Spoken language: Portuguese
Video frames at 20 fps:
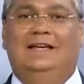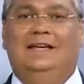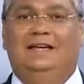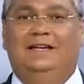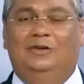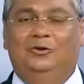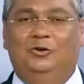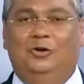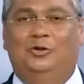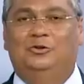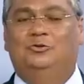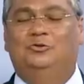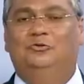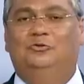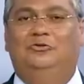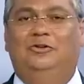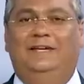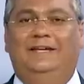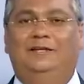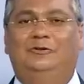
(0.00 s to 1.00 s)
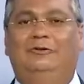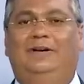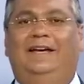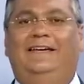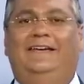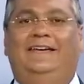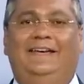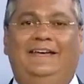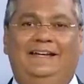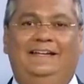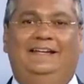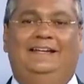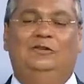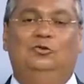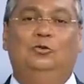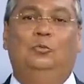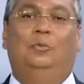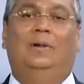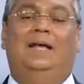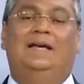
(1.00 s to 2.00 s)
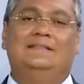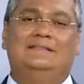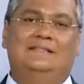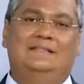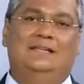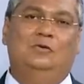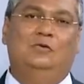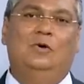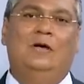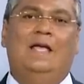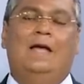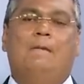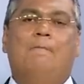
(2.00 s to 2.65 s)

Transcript: que o nosso governo é aquele que no Brasil